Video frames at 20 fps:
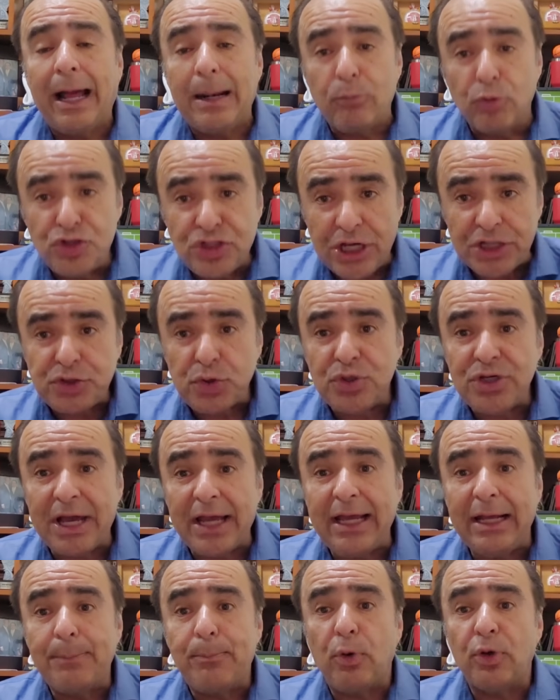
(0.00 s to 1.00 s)
al muchacho
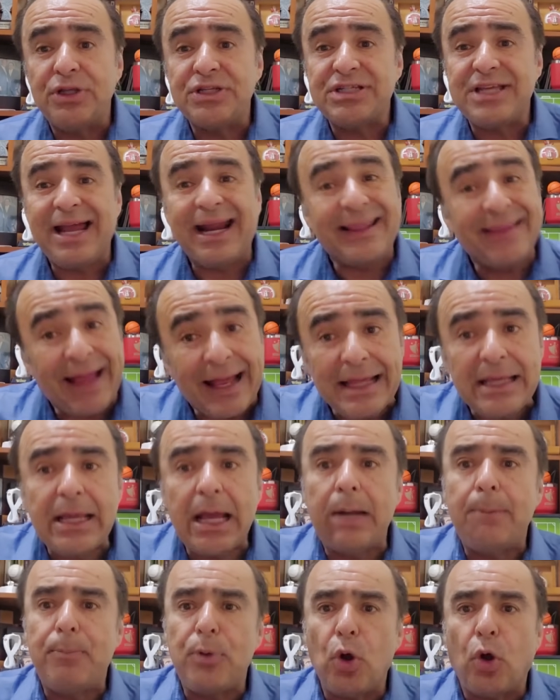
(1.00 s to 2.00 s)
Yael por izquierda
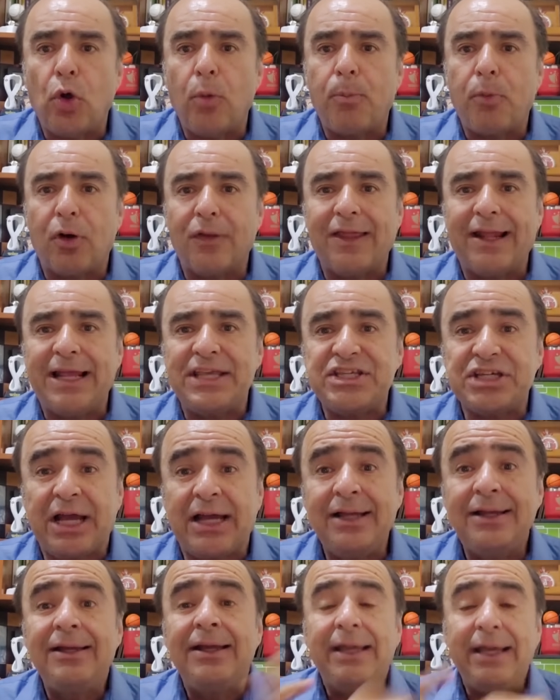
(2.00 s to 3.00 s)
y al Piojo por derecha.